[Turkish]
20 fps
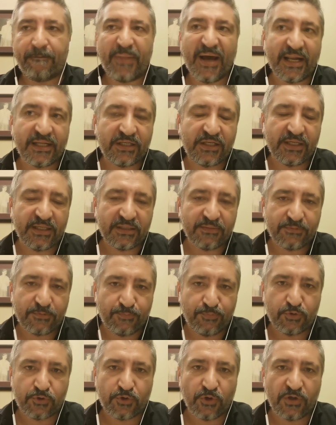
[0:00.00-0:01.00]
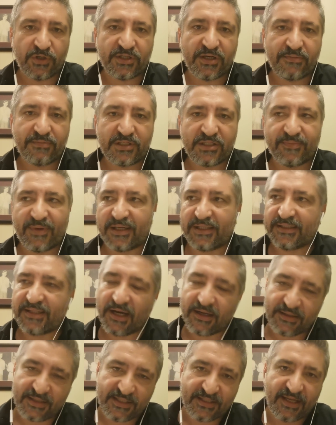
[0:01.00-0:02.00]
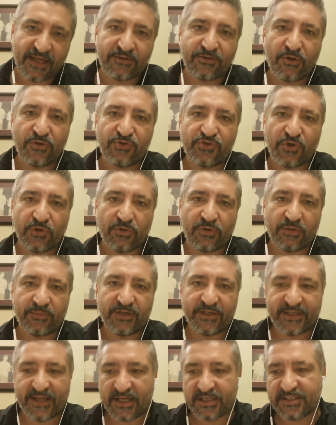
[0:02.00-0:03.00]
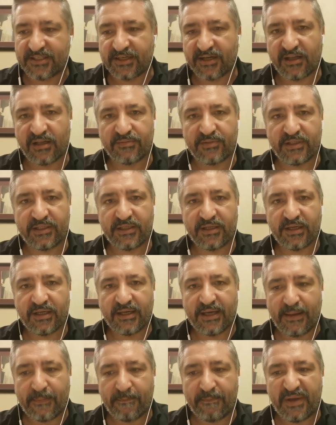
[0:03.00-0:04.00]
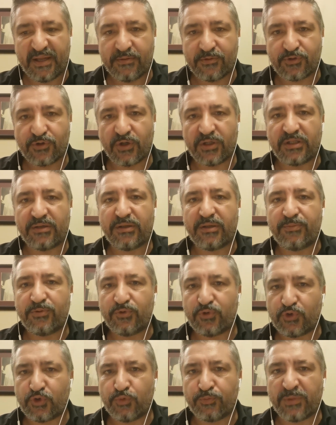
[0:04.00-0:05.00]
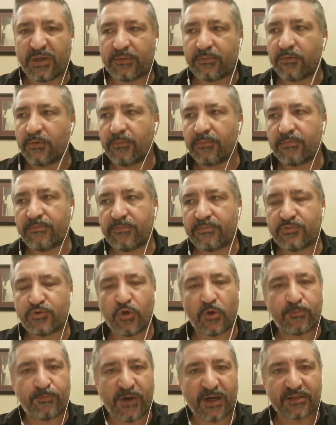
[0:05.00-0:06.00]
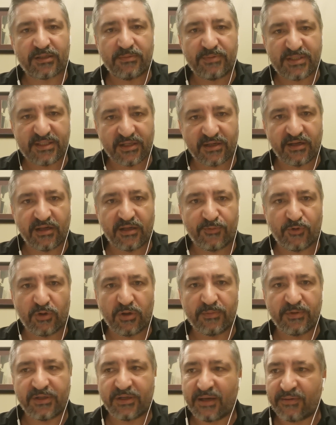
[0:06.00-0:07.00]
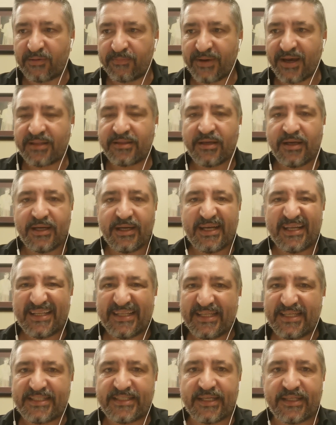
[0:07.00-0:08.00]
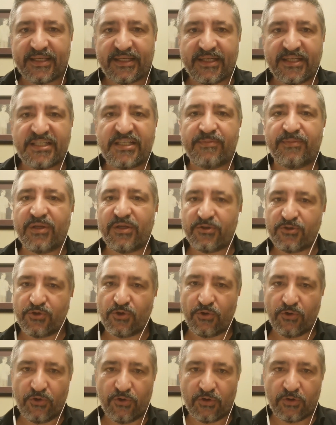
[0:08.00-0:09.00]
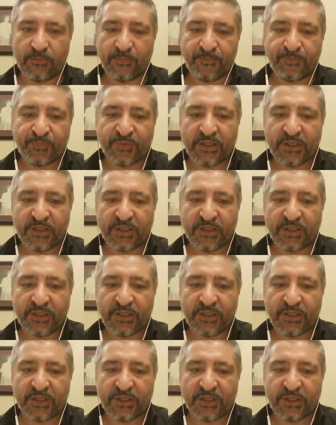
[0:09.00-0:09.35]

Belki bu söyleyeceğim isim hani Douglas'tan da önce olabilir. Yani sıralamayı benim söylediğim gibi düşünmeyin. Çok farklı bir sıralama olabilir ama ben listedeki isimleri söylüyorum.